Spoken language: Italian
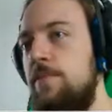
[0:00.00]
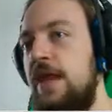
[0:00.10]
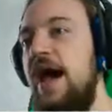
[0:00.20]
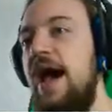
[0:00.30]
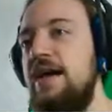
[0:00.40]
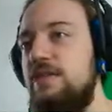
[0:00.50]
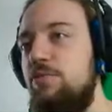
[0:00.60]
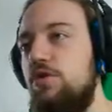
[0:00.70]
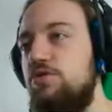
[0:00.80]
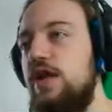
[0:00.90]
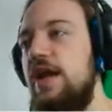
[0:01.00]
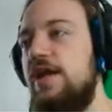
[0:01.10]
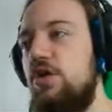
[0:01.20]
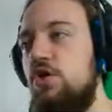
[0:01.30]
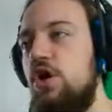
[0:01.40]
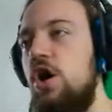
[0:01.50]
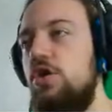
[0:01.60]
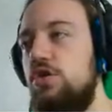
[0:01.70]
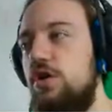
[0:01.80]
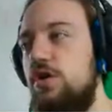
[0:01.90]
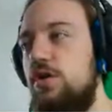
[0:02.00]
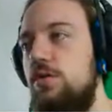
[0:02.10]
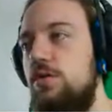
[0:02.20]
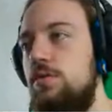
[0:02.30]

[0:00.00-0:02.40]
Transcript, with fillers: Ah, si può crociare anche con control.